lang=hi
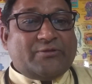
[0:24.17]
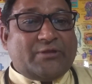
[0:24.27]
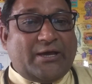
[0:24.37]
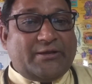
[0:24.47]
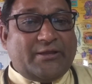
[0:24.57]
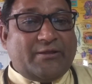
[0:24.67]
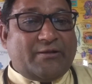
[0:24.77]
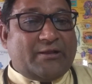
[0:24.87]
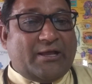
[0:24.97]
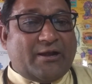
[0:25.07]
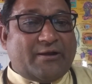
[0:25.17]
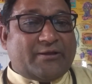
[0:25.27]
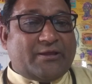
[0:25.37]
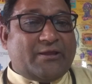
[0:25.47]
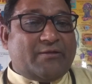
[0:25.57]
दाने लाल रंग
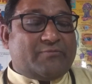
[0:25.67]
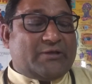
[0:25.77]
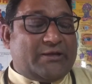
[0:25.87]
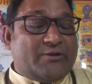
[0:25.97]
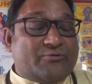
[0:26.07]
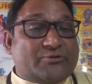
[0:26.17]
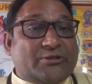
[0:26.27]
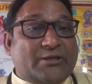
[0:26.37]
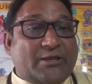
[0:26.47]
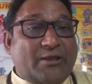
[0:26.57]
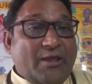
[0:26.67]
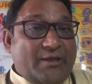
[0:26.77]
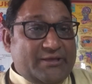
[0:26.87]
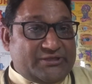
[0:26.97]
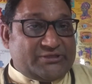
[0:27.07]
के दाने होते हैं
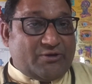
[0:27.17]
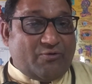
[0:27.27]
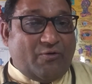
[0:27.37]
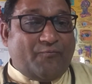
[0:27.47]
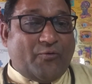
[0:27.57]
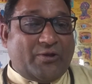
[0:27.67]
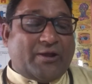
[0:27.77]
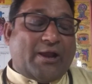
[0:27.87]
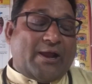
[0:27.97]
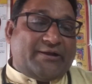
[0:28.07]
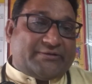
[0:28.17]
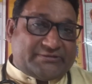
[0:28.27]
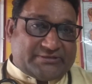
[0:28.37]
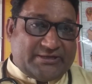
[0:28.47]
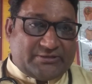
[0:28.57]
इसी को
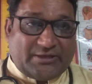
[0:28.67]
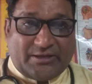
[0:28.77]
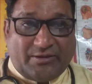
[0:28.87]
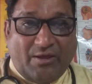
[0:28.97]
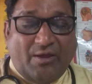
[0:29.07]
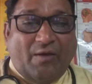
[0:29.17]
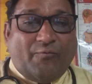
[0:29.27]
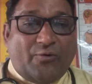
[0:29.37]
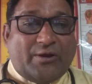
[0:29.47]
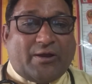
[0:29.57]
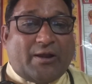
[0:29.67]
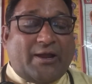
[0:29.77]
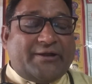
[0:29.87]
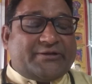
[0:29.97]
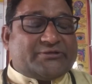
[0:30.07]
फोलिकलाइटिस कहते हैं
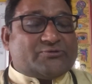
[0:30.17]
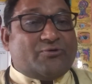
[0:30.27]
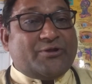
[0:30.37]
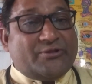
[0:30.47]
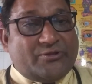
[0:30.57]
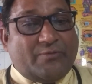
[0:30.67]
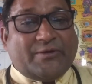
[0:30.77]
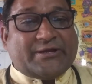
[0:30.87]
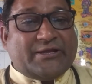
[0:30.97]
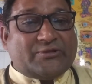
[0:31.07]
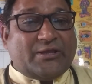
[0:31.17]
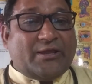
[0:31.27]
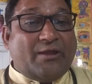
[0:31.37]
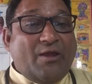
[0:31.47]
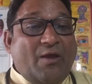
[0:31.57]
फोलिकुलाइटिस को हिंदी में कहते
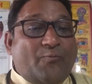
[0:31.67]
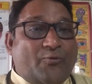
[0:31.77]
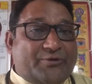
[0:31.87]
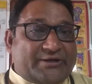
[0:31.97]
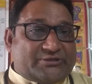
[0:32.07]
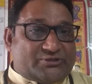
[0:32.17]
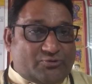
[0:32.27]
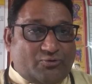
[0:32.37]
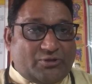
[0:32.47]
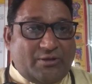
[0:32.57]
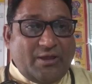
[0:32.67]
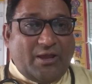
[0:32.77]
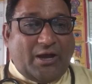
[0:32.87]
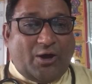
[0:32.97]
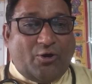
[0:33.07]
हैं फुटक शोध
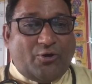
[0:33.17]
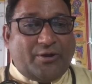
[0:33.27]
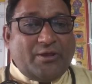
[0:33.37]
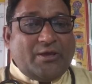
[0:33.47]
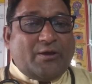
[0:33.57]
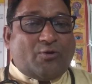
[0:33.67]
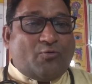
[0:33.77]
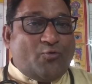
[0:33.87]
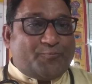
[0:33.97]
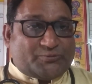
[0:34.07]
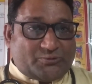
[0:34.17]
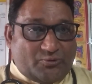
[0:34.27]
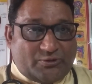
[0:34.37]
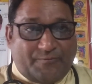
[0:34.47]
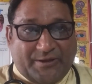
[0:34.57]
और कूप
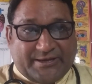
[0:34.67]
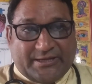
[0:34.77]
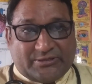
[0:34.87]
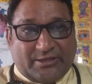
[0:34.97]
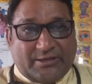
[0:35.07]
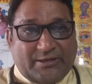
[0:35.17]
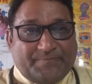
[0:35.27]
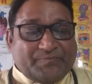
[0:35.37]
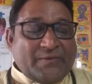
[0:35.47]
शोध भी कहते हैं